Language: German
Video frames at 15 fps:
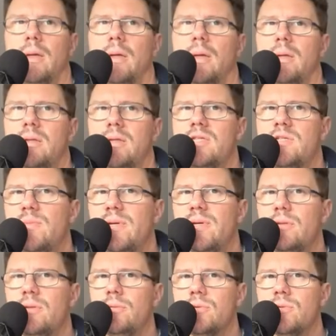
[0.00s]
Äh, diese
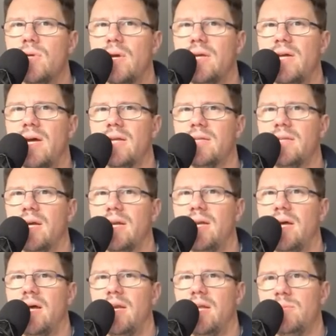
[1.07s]
bilden nun so eine Art
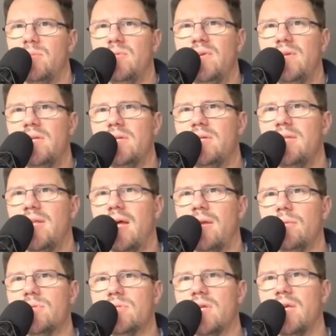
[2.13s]
Kanal an beweglichen
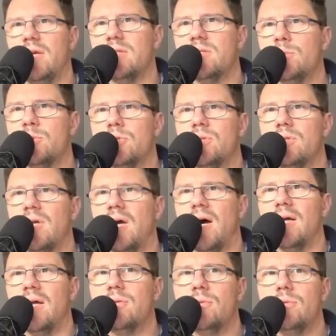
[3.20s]
Ladungsträgern zwischen
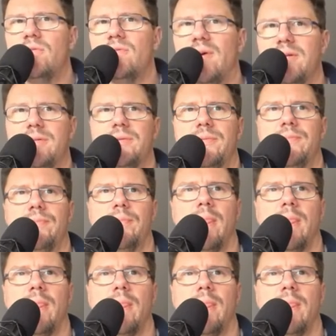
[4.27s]
Draht und Wand.